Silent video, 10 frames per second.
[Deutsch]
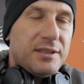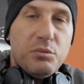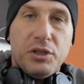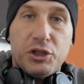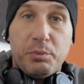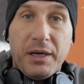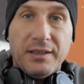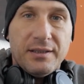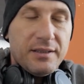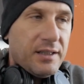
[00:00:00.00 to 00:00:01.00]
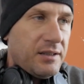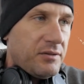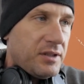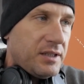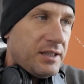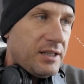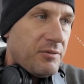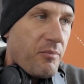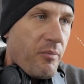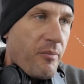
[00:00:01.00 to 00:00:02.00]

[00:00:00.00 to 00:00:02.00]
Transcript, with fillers: ziemlich spannend, ja, weil